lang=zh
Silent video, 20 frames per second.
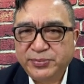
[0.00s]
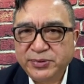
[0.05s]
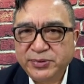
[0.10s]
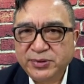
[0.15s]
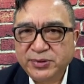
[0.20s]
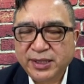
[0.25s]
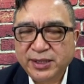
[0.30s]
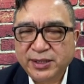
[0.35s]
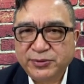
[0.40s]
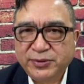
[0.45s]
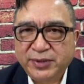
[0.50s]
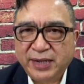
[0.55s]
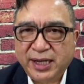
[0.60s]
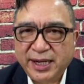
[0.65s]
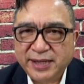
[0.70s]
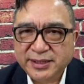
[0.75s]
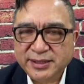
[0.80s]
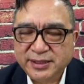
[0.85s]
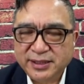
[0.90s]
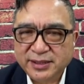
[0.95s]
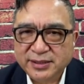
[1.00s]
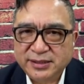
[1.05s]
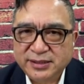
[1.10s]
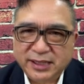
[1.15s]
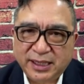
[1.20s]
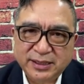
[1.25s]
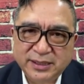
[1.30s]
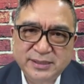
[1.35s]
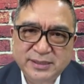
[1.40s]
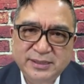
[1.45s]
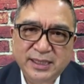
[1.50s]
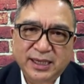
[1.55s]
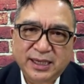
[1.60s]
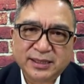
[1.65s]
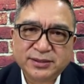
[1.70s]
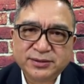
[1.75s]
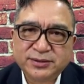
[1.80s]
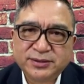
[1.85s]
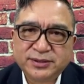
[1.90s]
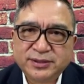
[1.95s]
不过呢，我还是要讲一
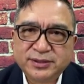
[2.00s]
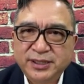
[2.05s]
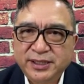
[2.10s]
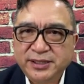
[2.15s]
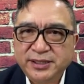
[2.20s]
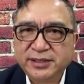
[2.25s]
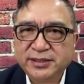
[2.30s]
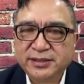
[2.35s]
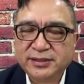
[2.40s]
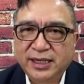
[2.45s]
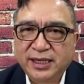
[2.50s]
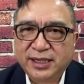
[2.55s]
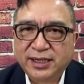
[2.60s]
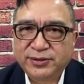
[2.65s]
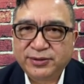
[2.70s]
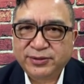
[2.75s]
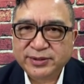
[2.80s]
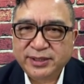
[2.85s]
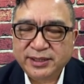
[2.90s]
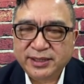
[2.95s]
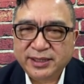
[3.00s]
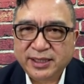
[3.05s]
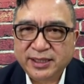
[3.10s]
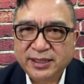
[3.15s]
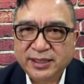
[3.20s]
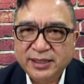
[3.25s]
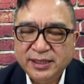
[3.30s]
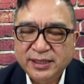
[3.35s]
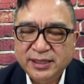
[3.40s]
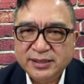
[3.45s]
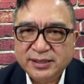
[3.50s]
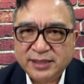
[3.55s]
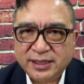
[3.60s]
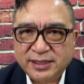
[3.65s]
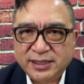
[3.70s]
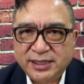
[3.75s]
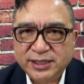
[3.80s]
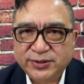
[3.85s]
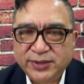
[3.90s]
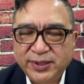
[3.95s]
下就是殷勇啊。我记得
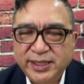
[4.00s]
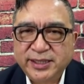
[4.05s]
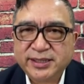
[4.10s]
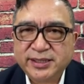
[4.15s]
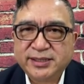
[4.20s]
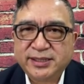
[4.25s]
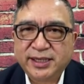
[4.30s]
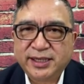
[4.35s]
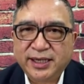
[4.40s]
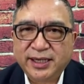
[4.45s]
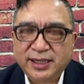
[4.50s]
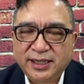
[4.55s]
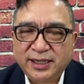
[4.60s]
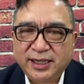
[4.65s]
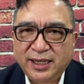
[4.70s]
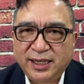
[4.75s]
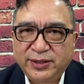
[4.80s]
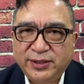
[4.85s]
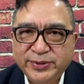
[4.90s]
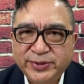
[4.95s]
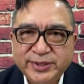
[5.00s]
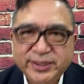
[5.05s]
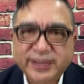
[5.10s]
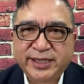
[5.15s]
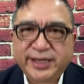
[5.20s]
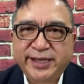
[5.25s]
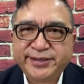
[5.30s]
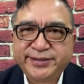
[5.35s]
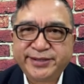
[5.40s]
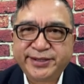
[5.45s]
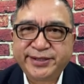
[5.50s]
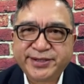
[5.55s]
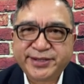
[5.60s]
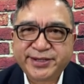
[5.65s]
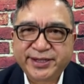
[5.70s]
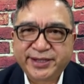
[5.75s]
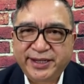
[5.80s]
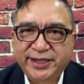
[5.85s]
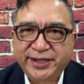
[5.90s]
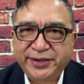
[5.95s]
在几个月以前啊，我在开车的
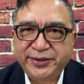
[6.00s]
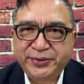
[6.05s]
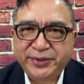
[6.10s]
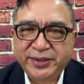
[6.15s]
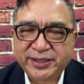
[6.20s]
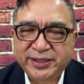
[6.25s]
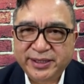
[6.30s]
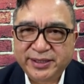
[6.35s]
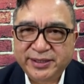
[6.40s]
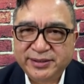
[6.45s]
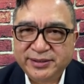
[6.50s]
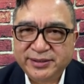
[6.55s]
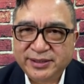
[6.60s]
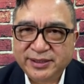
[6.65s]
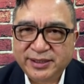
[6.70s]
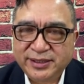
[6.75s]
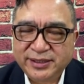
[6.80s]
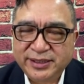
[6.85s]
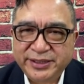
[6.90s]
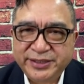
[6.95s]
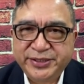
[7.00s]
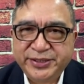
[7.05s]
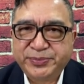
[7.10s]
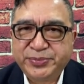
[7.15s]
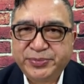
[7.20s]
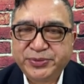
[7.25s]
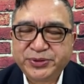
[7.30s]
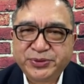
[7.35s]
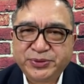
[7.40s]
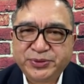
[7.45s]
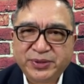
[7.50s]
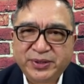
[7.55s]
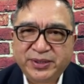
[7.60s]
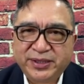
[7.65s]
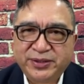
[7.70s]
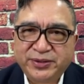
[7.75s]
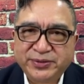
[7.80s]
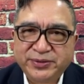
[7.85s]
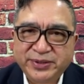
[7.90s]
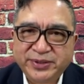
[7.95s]
时候，哎，我跟这个李奇不是说，
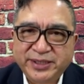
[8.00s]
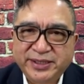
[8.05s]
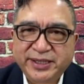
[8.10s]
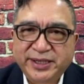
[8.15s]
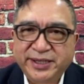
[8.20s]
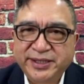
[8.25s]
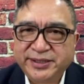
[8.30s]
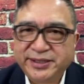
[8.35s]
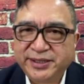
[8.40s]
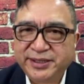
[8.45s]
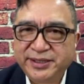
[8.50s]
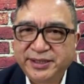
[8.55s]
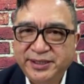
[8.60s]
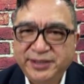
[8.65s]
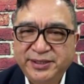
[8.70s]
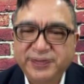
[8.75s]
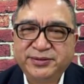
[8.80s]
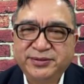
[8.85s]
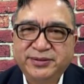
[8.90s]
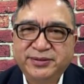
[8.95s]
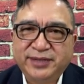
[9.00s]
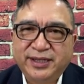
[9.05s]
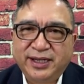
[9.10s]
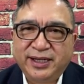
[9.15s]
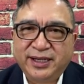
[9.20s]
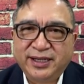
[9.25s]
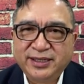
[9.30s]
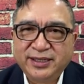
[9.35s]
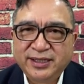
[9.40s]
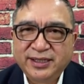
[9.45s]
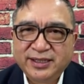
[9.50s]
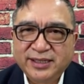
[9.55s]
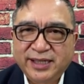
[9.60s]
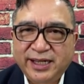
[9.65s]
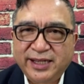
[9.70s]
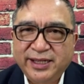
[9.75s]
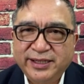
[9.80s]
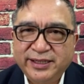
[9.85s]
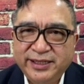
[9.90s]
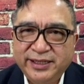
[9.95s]
我也讲一讲殷勇。
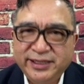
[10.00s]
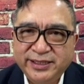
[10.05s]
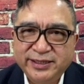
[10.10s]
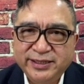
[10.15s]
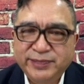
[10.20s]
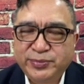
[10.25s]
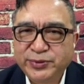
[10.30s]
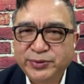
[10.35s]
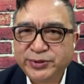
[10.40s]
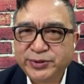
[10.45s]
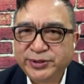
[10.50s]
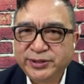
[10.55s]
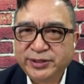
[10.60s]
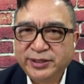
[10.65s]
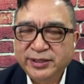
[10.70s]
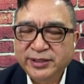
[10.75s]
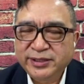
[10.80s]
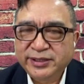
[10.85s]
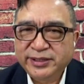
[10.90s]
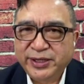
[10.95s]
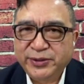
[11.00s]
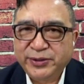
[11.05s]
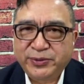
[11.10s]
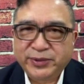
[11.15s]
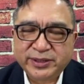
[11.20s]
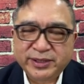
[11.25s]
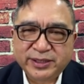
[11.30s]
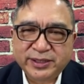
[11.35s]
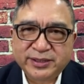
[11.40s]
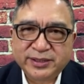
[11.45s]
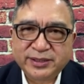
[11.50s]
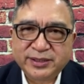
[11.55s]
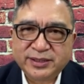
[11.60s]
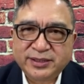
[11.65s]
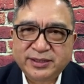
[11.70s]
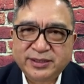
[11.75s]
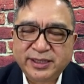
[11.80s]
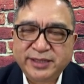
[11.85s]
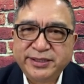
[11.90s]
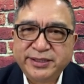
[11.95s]
当然，李奇博士对我的这个
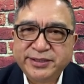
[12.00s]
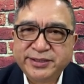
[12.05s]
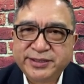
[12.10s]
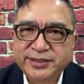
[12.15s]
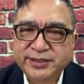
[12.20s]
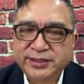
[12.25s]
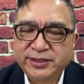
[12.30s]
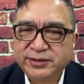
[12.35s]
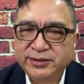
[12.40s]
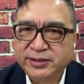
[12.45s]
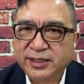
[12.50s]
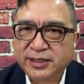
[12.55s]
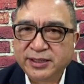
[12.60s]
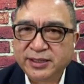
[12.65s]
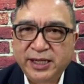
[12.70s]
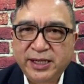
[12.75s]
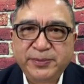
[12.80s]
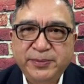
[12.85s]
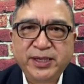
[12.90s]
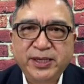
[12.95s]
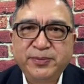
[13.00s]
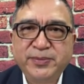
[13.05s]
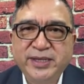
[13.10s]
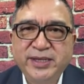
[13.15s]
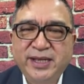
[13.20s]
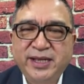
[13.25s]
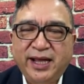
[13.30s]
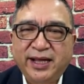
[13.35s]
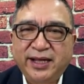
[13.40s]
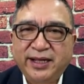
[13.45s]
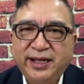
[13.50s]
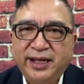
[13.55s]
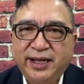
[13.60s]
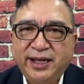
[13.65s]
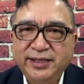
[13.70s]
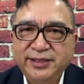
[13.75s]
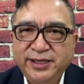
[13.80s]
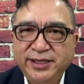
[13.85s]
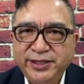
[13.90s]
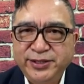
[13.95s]
声音是有一种特别的敏感
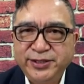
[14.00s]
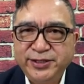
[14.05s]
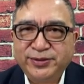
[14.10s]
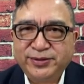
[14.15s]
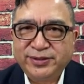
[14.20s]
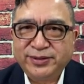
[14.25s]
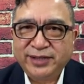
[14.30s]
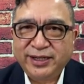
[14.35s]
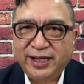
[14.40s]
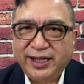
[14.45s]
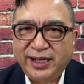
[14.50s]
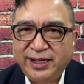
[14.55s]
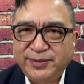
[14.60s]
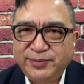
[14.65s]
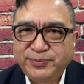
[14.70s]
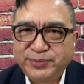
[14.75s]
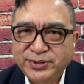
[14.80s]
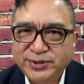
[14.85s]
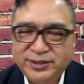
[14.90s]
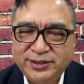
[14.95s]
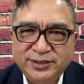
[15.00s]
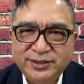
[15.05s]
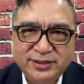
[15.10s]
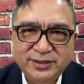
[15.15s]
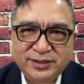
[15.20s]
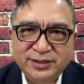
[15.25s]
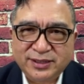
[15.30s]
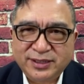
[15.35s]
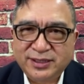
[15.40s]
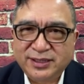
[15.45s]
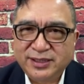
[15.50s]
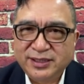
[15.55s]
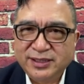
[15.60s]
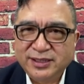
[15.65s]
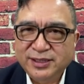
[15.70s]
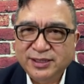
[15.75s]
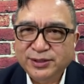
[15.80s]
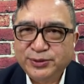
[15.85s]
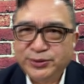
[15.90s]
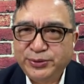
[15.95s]
啊。殷勇啊，不是这个
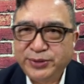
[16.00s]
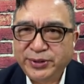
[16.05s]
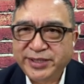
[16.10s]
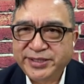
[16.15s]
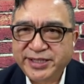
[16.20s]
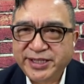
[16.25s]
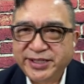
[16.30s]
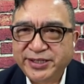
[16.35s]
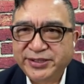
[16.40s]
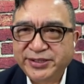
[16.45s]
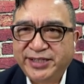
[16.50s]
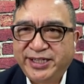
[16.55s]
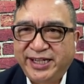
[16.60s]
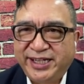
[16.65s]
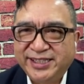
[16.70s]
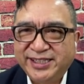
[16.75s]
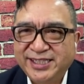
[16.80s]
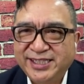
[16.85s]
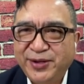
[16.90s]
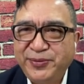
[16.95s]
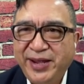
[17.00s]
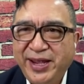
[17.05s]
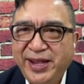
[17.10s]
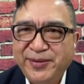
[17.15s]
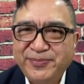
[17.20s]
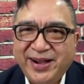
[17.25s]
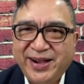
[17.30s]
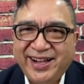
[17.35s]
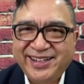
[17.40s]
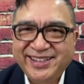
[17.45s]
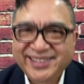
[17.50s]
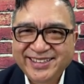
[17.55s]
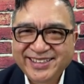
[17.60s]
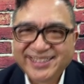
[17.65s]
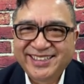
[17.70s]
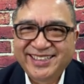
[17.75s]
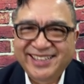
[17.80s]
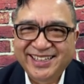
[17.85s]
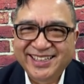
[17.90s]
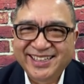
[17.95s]
吃了这个起子边吗？
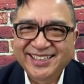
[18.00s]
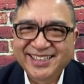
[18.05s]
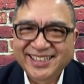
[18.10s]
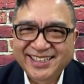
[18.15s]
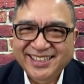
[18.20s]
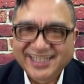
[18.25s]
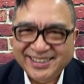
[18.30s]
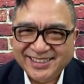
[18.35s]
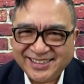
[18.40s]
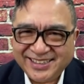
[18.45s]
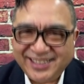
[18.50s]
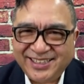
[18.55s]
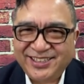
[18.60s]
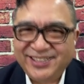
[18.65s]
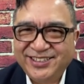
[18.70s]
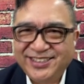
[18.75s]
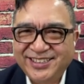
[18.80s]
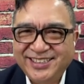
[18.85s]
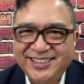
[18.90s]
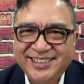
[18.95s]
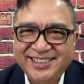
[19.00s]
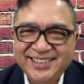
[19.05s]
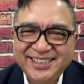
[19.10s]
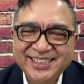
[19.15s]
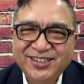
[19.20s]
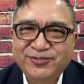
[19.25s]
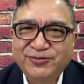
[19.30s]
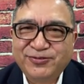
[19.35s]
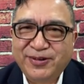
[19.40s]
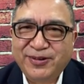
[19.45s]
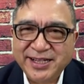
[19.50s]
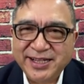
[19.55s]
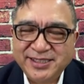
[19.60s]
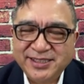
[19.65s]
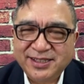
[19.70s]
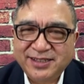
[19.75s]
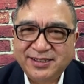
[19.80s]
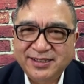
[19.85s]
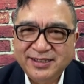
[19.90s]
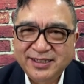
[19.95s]
这就是一个玩
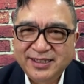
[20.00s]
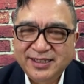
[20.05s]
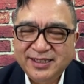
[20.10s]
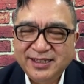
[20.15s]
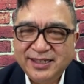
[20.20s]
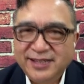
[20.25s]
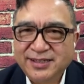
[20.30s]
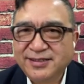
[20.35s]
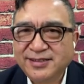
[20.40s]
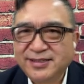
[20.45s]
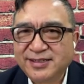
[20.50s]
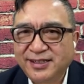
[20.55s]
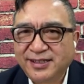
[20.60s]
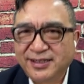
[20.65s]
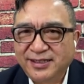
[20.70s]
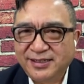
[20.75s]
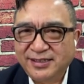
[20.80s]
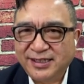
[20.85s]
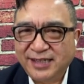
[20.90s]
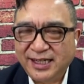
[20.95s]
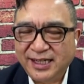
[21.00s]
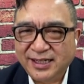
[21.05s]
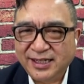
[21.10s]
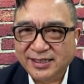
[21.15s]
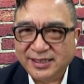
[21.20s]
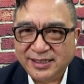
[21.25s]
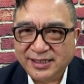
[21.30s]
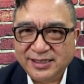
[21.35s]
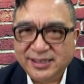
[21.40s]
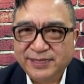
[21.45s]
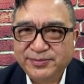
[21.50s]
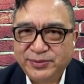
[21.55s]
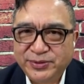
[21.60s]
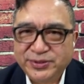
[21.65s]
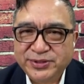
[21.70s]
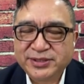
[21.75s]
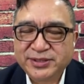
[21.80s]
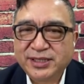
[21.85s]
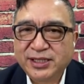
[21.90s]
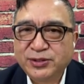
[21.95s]
笑。那个时候啊，李奇博
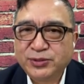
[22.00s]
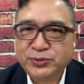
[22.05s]
士在